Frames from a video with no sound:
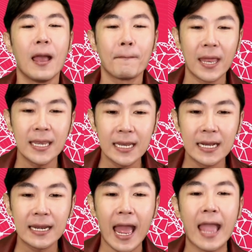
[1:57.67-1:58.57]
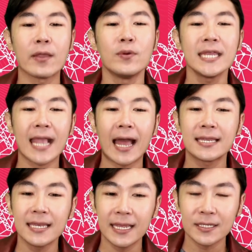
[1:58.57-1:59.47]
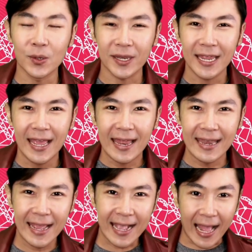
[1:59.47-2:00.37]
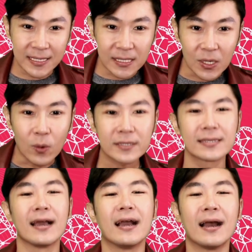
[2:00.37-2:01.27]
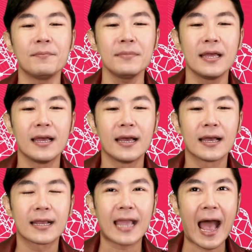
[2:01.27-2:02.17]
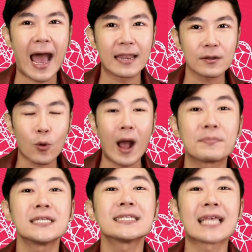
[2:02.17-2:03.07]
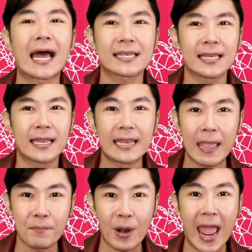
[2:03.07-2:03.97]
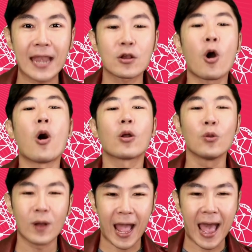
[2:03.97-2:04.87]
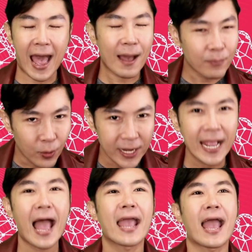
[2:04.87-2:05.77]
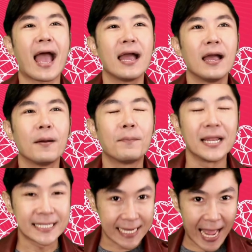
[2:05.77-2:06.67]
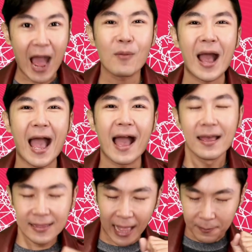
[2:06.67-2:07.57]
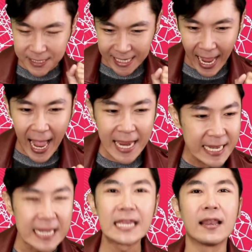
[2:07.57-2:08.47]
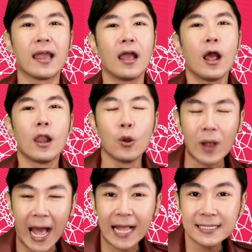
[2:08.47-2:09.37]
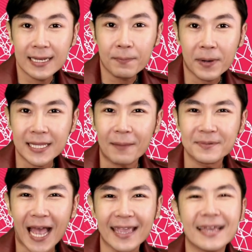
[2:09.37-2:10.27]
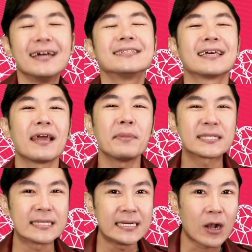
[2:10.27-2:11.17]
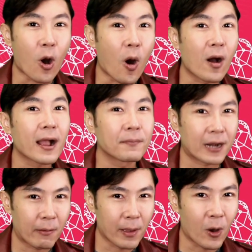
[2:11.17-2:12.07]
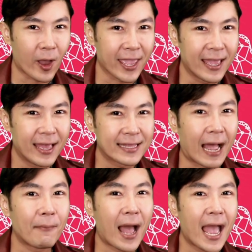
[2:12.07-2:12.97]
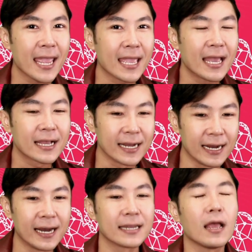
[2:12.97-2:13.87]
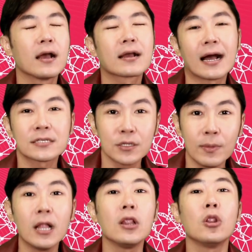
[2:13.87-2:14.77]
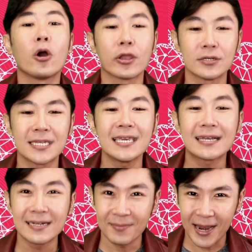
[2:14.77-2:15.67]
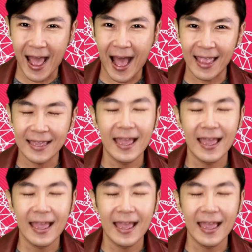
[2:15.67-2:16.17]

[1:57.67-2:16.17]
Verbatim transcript: เป็นหนึ่งในวิธีการที่ดีที่สุดในการส่งเสริมการคมซื่อสัตย์ในแบรนด์ของลูกค้า พูดง่ายๆฮะ ผลิตสินค้าออกมาทำสินค้าให้ดีเลย ลูกค้าจะได้ประทับใจ จะได้มาซื้อของกับเราบ่อยๆทำให้เกิด customer loyalty ขึ้นมาได้